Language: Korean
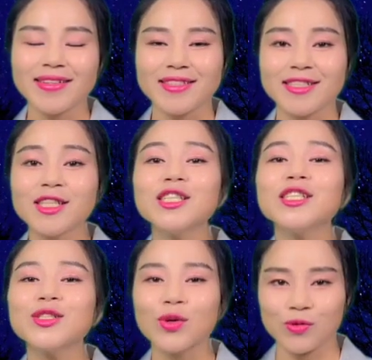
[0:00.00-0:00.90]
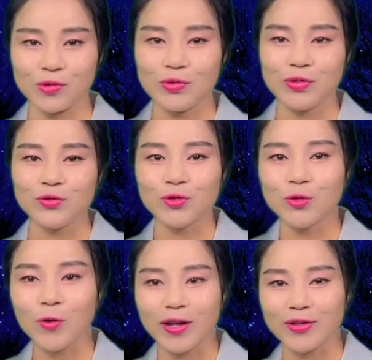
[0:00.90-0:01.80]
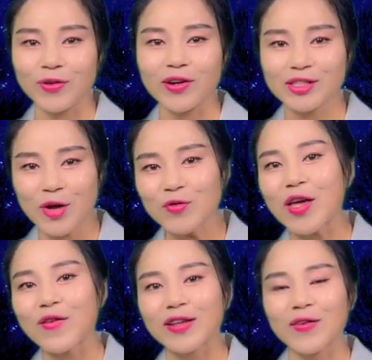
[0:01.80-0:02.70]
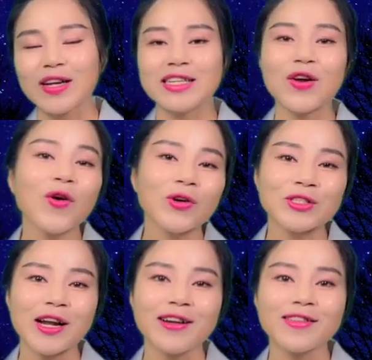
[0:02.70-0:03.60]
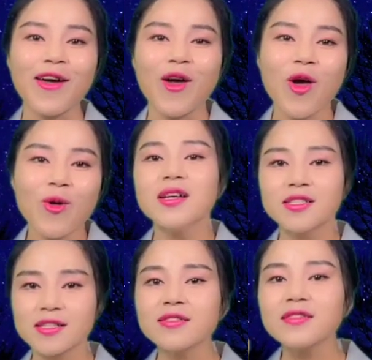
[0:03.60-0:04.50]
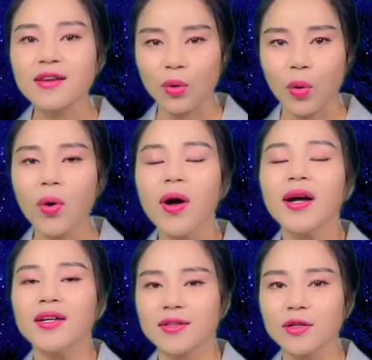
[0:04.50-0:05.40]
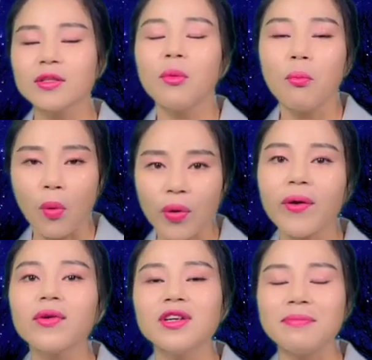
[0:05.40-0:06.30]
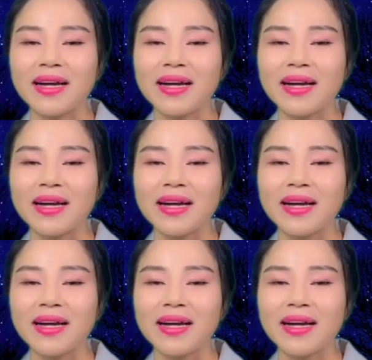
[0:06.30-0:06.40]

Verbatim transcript: 이제 실질적으로 운동회라던가 체육대회라던가 이런 것을 할 때 실제로 그런 모형을